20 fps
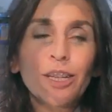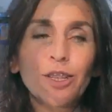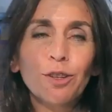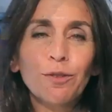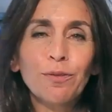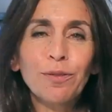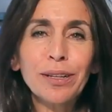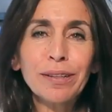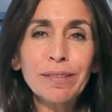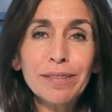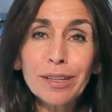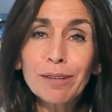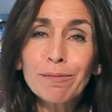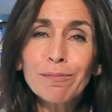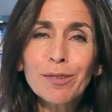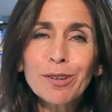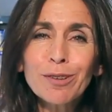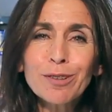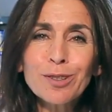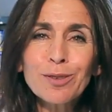Te
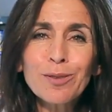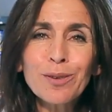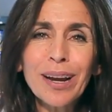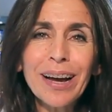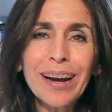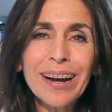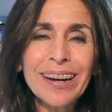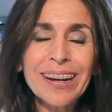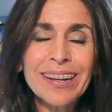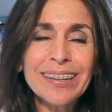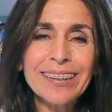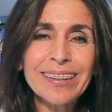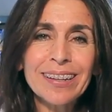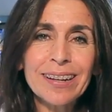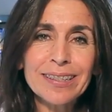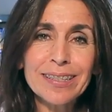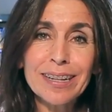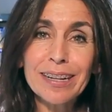ofrecemos una garantía de